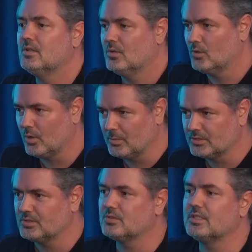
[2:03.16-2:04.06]
o
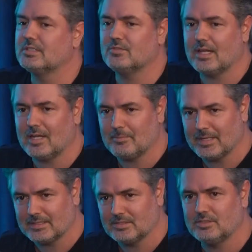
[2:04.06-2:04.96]
robozinho do Trix vai lá,
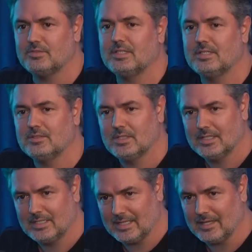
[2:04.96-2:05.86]
pega esse dividendo
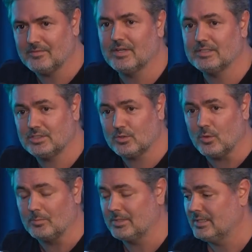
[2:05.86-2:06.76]
e reinveste e
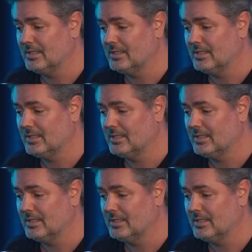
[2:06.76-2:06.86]
compra.